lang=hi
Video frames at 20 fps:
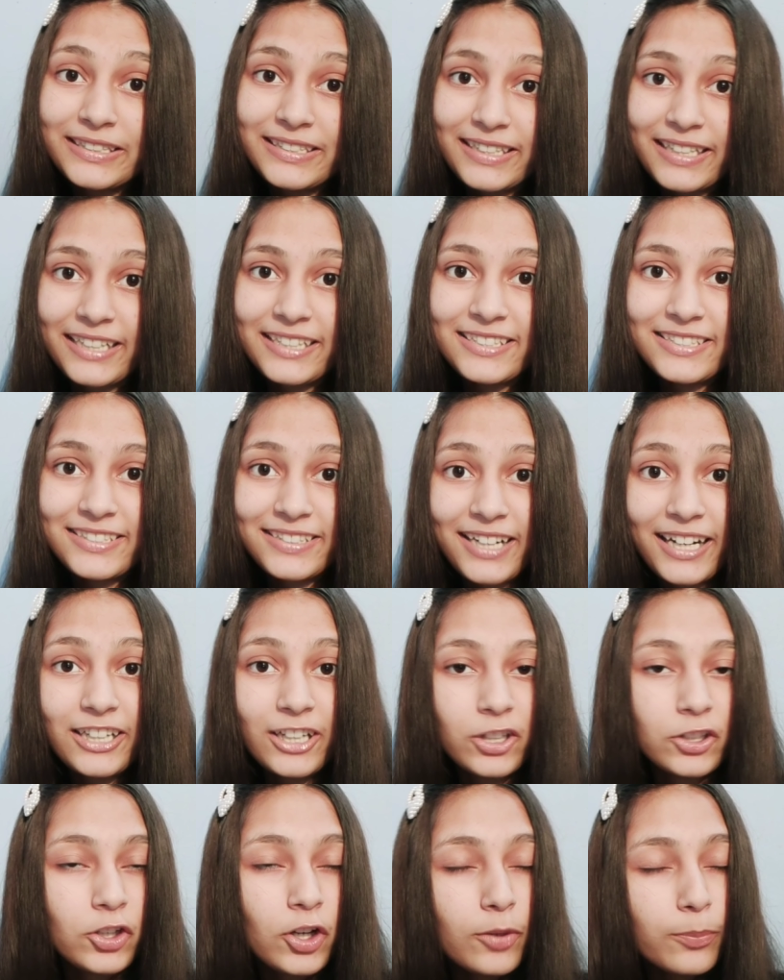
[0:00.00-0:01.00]
कीजिएगा इंस्टा
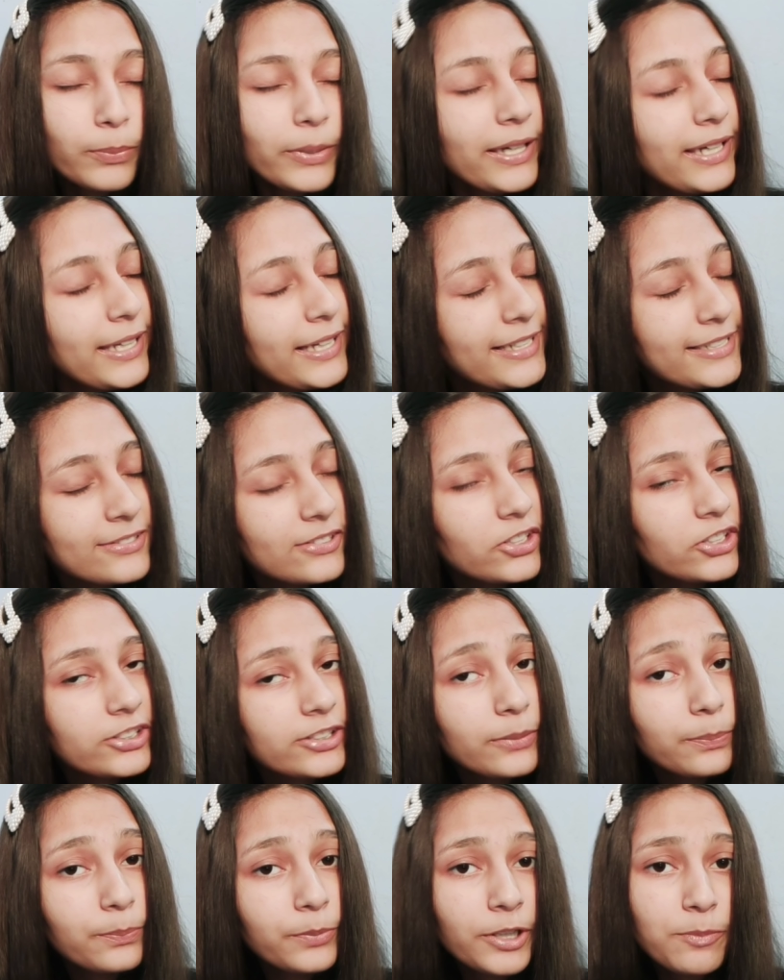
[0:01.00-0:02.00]
टिकटॉक पे लिंक्स
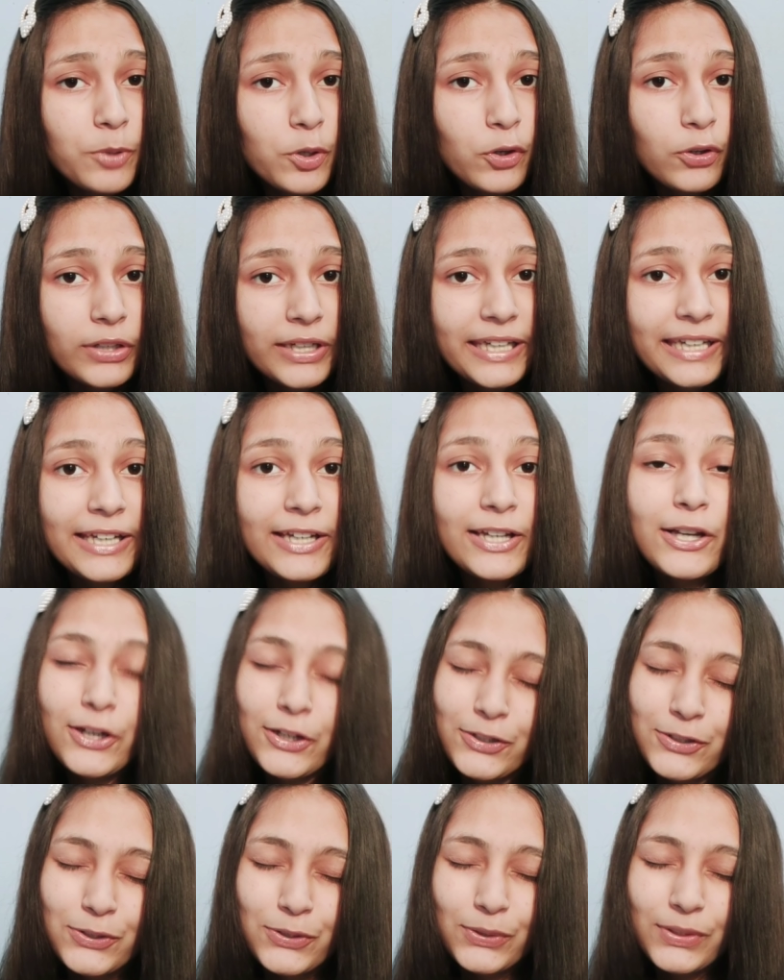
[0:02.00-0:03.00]
डिस्क्रिप्शन में होगी
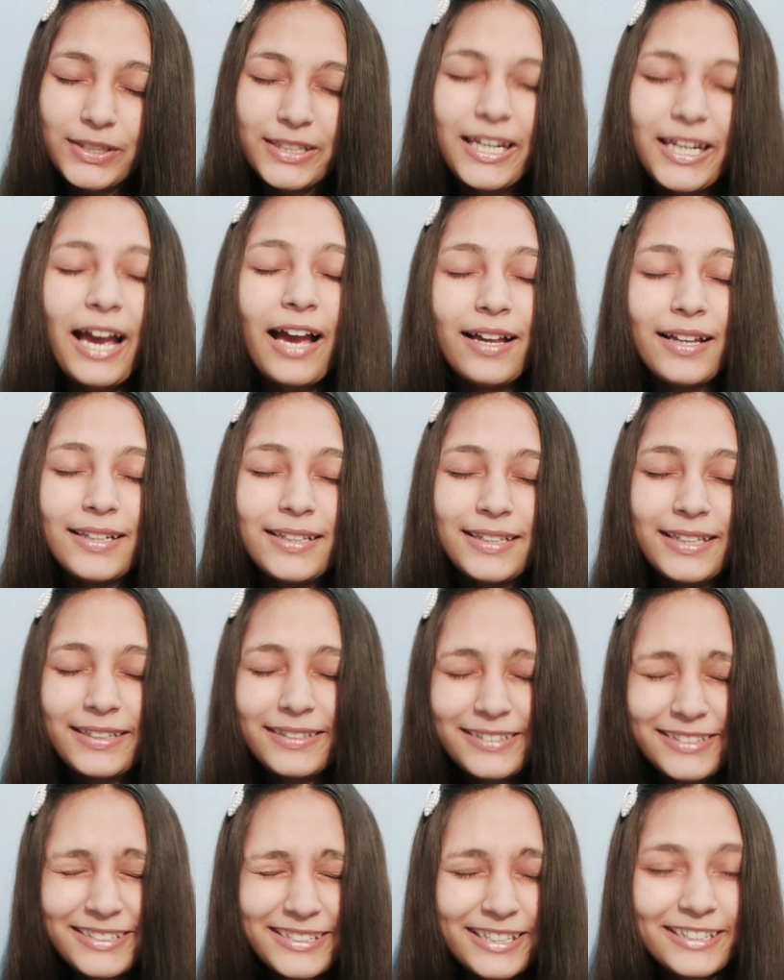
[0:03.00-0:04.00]
सो या
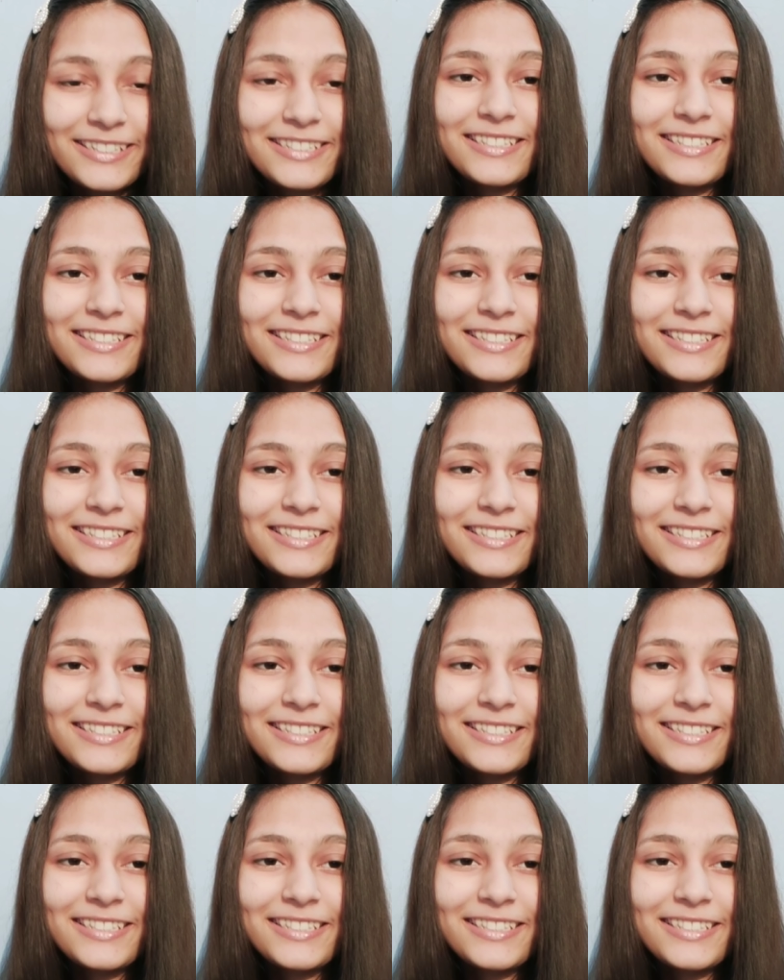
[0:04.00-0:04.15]
लेट्स गेट